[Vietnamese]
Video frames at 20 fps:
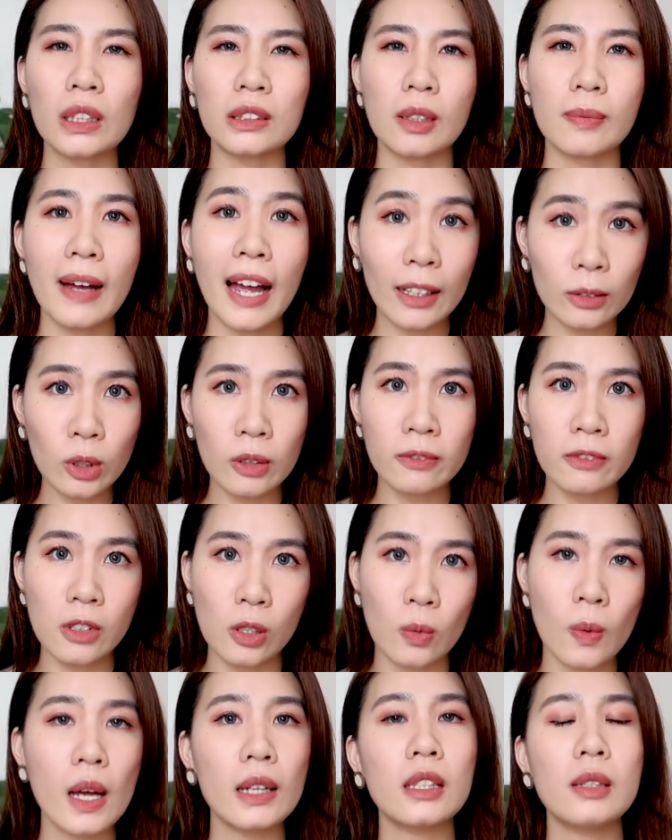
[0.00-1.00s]
khoảng tầm 2 tuần vừa
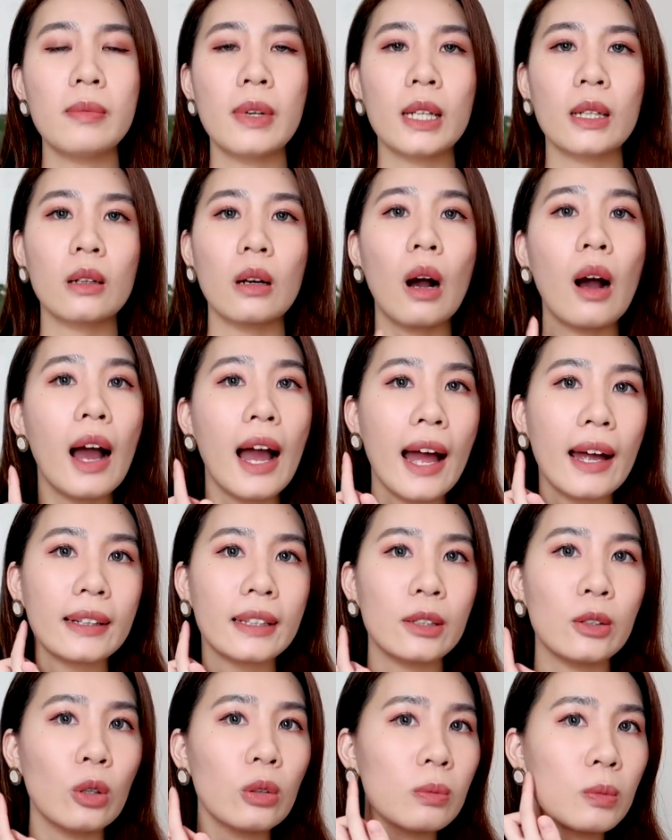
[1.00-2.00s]
qua thì mình có hai
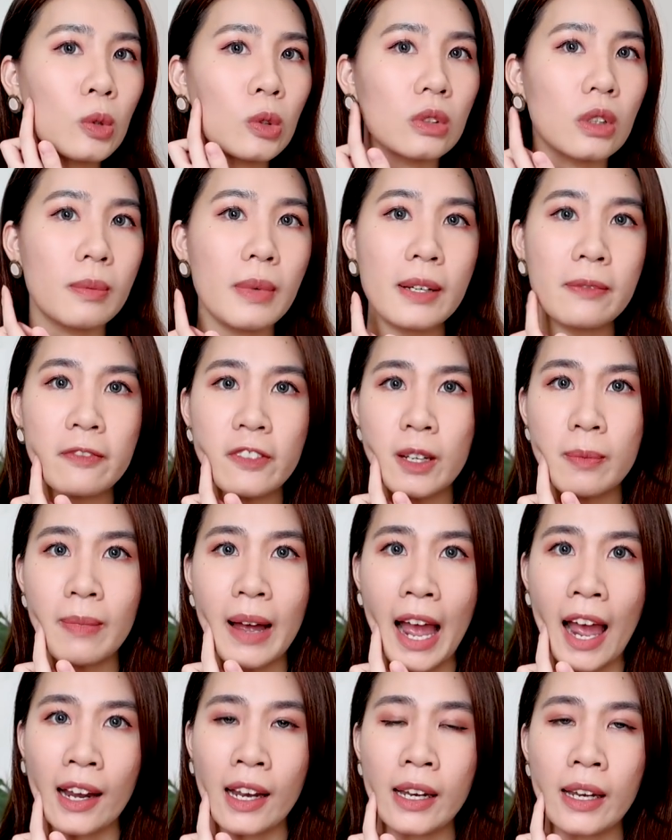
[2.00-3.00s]
cái nốt mụn ở bên phía
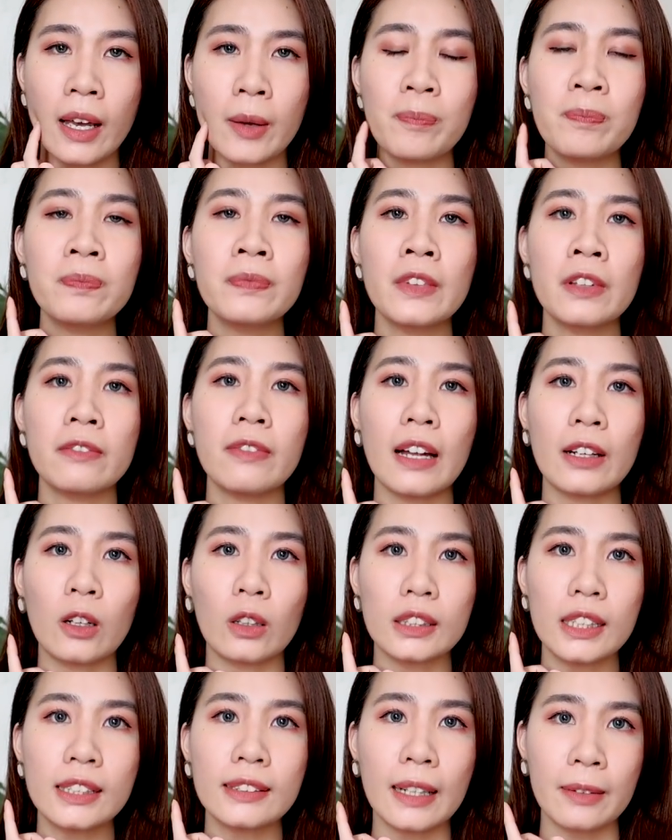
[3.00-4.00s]
má này và
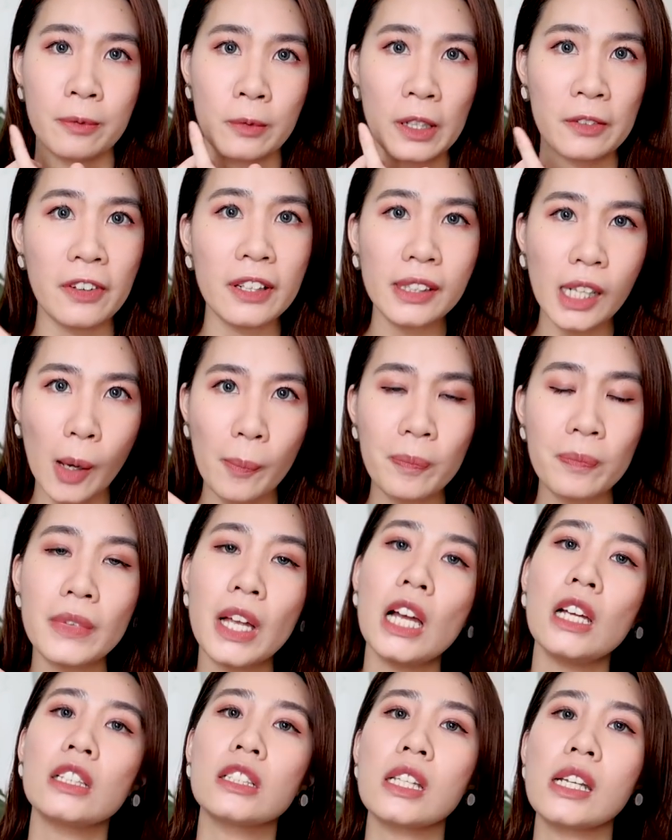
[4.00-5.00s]
nó hình thành cái vết thâm,
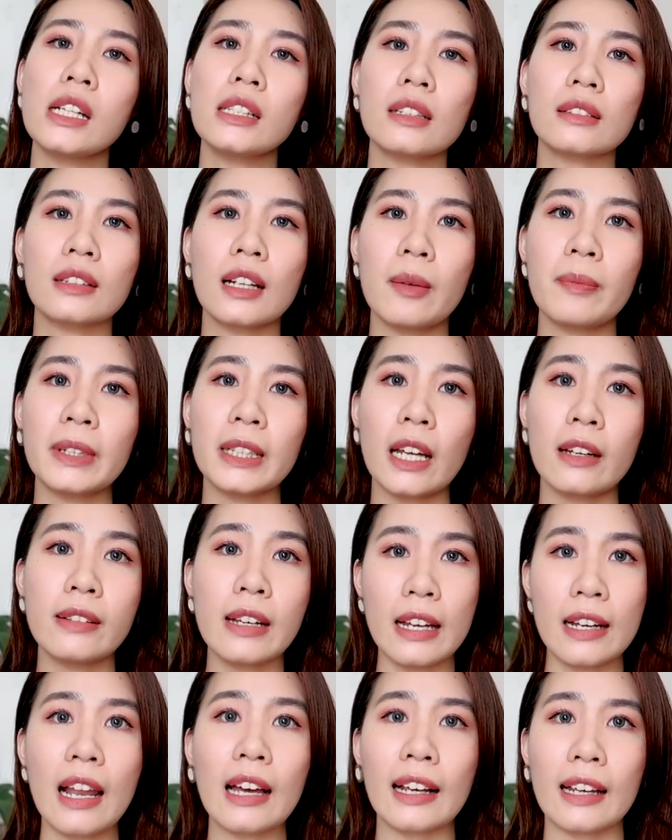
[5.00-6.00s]
cho nên rằng là mình thấy
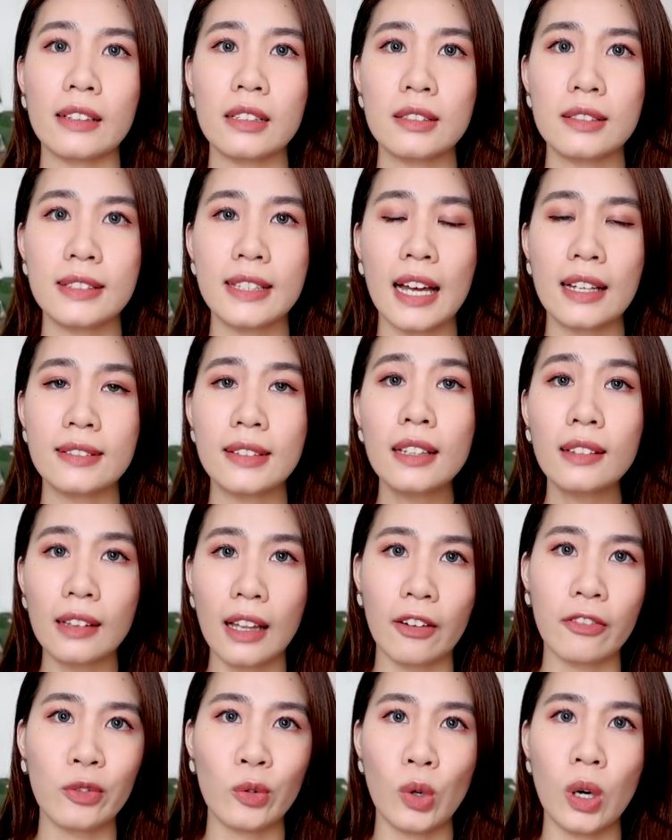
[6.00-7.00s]
đấy là cái thời gian rất
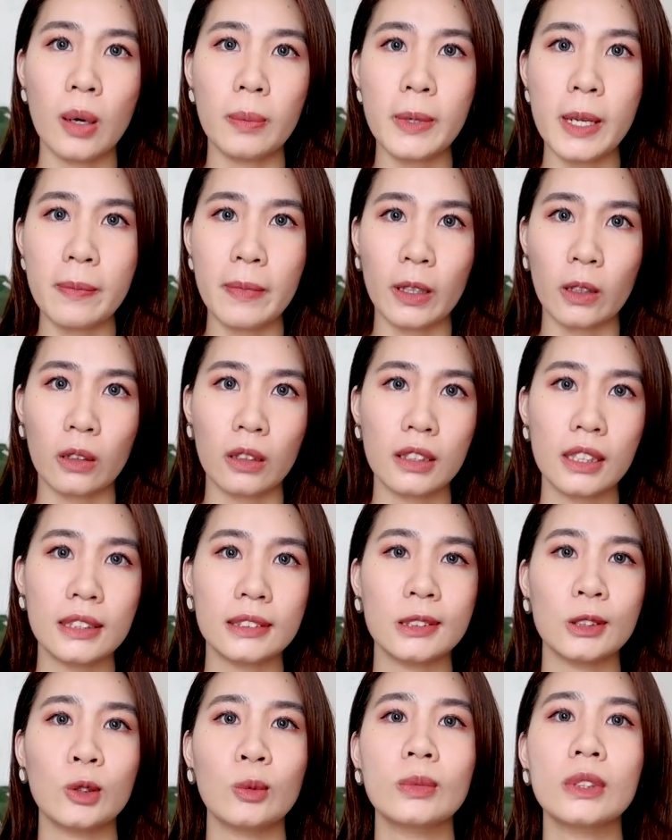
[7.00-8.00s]
là phù hợp để mình có thể
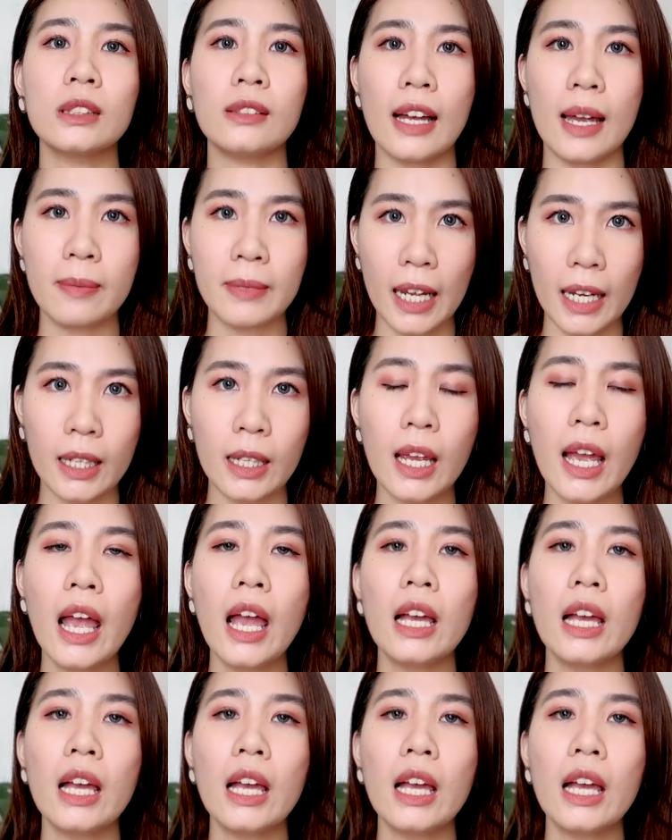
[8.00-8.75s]
sử dụng thử em này.